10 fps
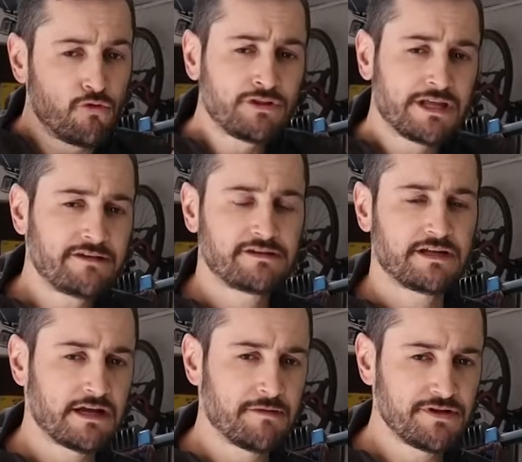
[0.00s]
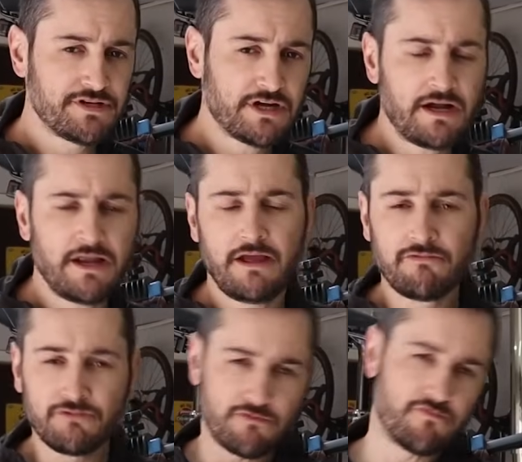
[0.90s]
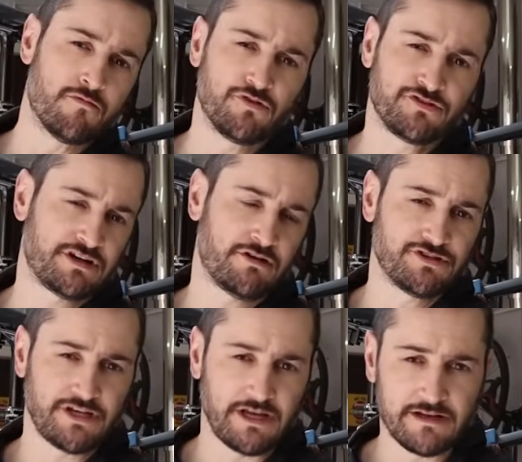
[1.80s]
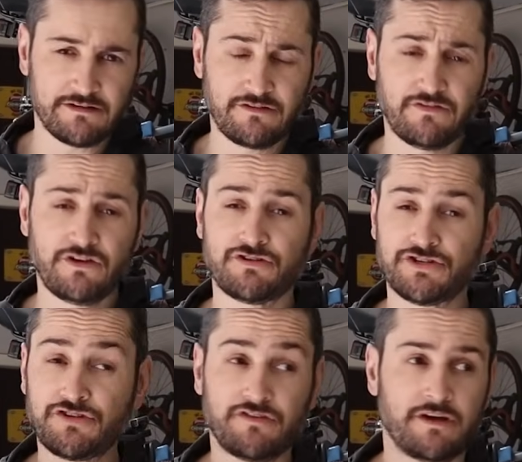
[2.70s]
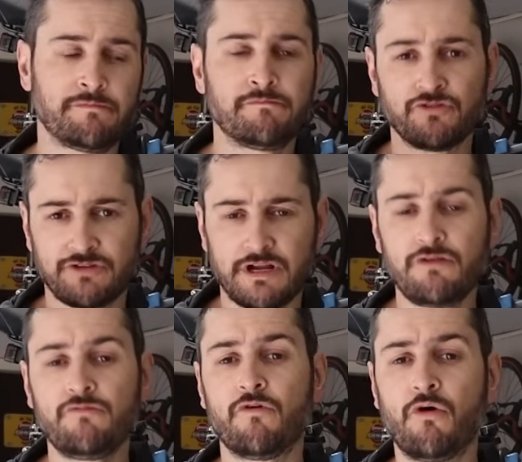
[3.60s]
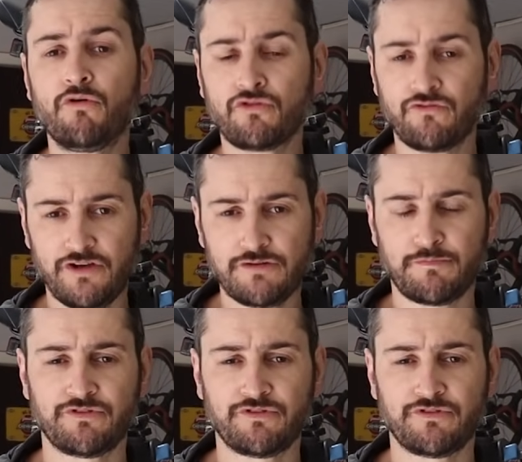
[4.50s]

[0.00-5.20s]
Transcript: O teste da câmera de ar eu não vou mostrar hoje aqui nesse vídeo, a gente vai mostrar em um outro vídeo